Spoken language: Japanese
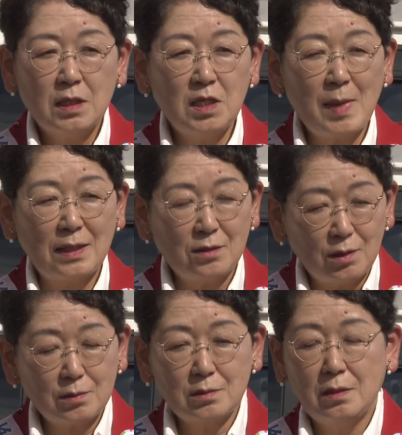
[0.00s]
今
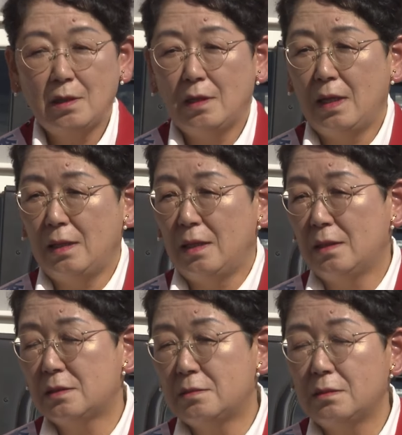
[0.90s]
の、
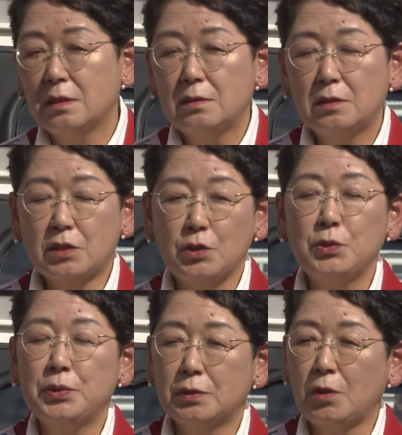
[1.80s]
えー、地球沸